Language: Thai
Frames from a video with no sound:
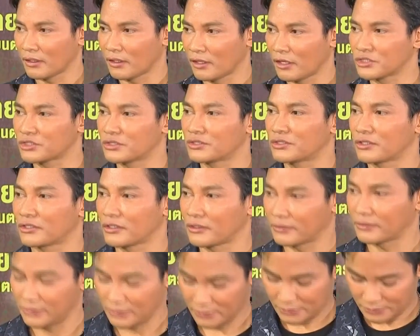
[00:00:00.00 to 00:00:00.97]
ก็เห็นใน
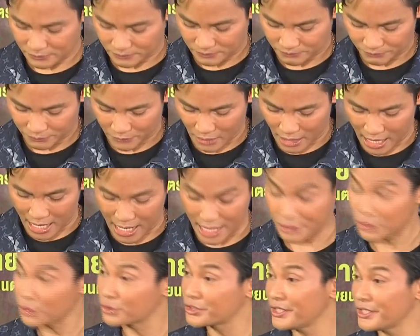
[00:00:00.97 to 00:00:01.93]
เรื่องมูมันก็เป็นอ่า
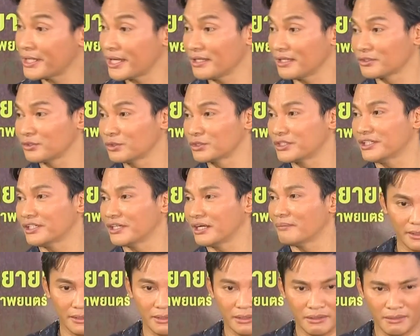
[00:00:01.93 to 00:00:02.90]
ทุกที่ฮะทุกที่ค
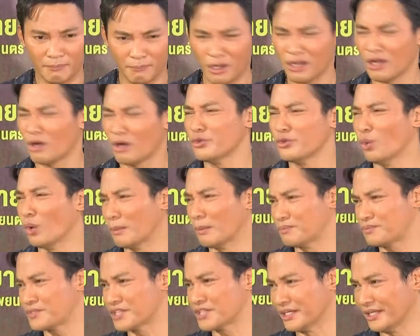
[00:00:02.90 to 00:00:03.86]
รับเพราะเราอยู่กับ
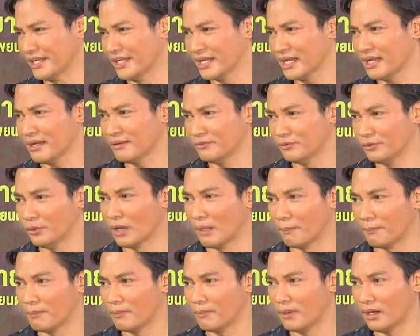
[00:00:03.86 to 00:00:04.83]
สิ่งนี้ฮะอยู่
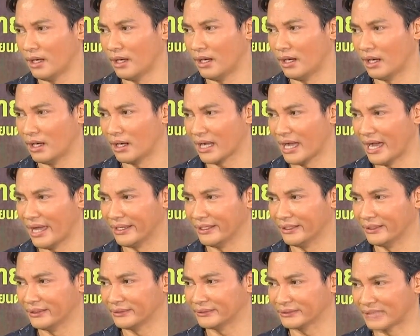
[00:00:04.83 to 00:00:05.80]
กับการ
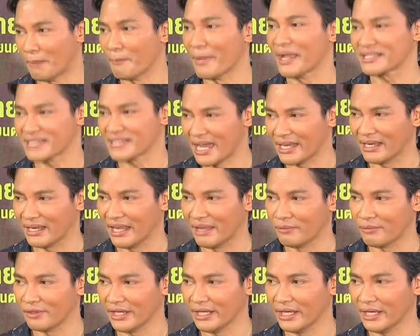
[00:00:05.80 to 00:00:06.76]
ทำแอคชั่นอะไร
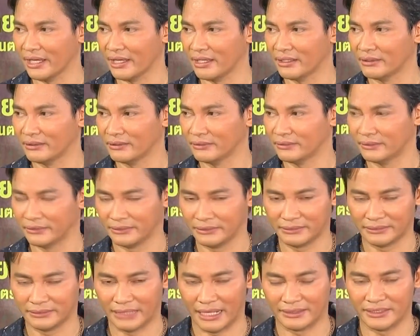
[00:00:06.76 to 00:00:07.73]
พวกนี้เนี่ย
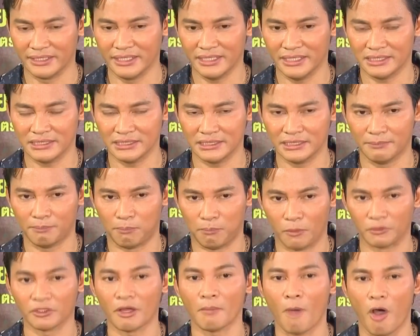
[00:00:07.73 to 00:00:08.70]
แต่ทีนี้คือ
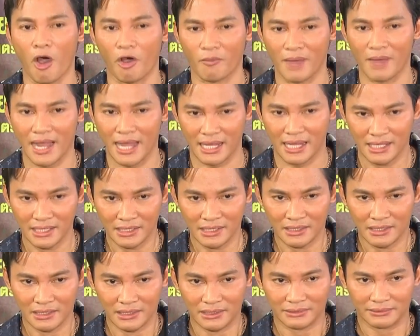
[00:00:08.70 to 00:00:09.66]
ผมต้องบอกว่า
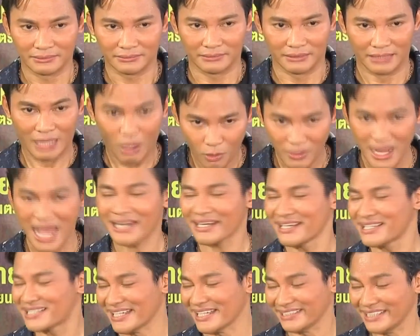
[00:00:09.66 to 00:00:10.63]
เรารัก
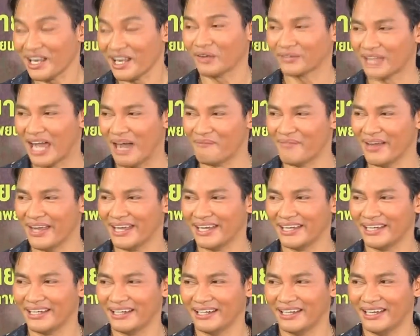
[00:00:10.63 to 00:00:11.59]
ในสิ่งที่เราทำอ่ะ
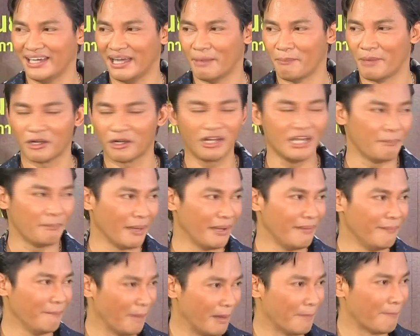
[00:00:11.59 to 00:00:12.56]
มันก็เลยเป็น
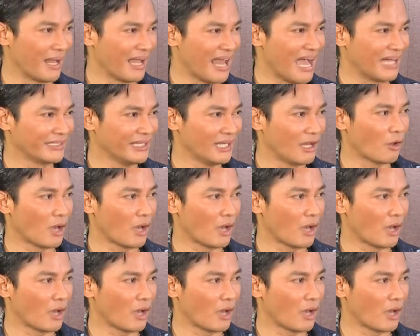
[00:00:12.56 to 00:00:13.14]
เป็นพลังที่เรา